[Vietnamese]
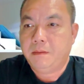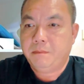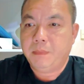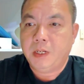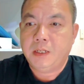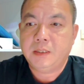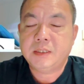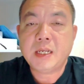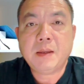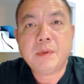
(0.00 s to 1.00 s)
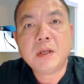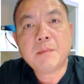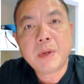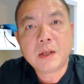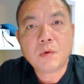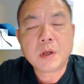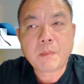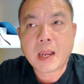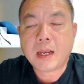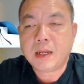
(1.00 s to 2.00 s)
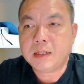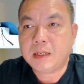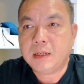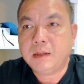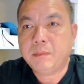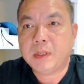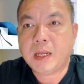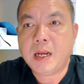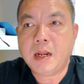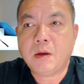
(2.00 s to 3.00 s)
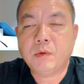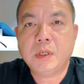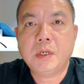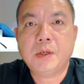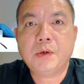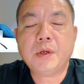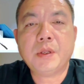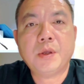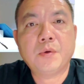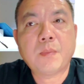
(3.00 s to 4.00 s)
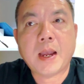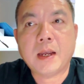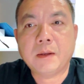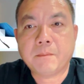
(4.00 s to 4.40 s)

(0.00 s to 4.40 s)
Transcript: Mình xem những comment của các bạn thì mình thấy hầu như có rất nhiều bạn